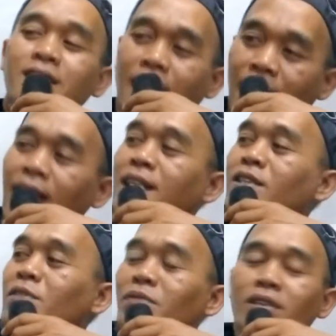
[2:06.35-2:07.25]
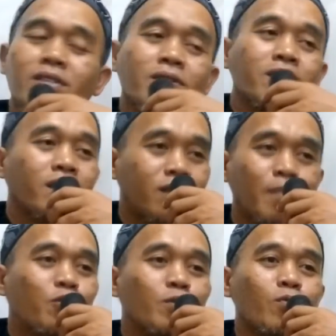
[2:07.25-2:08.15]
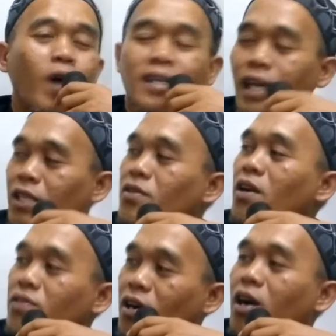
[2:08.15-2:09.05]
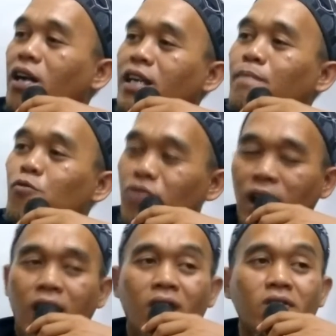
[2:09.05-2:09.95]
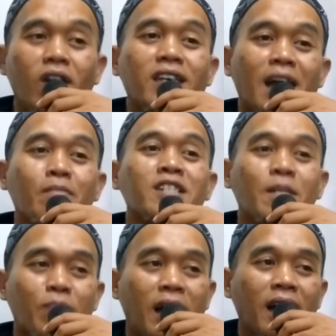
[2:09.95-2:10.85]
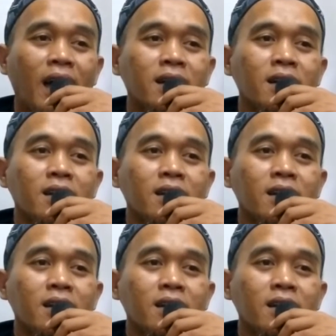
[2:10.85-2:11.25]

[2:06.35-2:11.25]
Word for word: Salah itu yang begitu. Tetap semuanya itu Allah yang punya, Allah yang menciptakan.